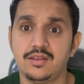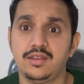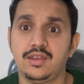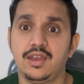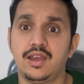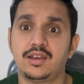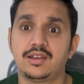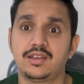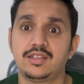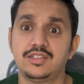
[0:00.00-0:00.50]

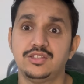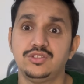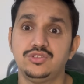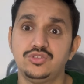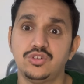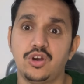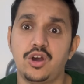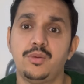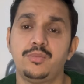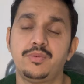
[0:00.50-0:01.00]
या किसी
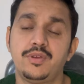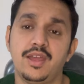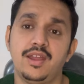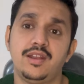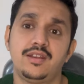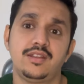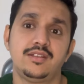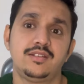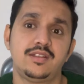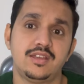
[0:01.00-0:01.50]
जॉब के
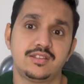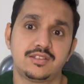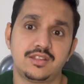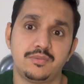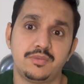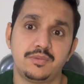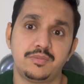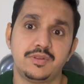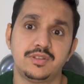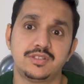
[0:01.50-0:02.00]
एंट्रेंस टेस्ट की
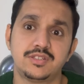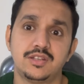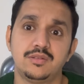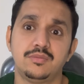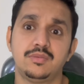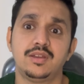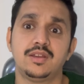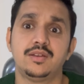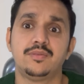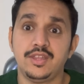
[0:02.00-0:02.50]
प्रिपरेशन
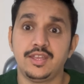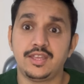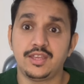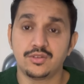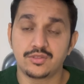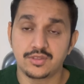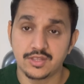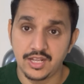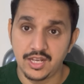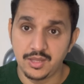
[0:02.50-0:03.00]
में तो देखिए
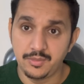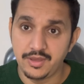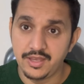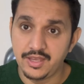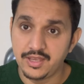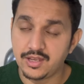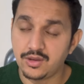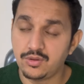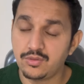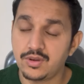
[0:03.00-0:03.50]
उसके लिए मैं
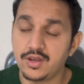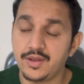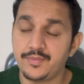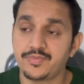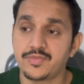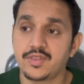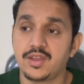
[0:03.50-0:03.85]
ये कहूँगा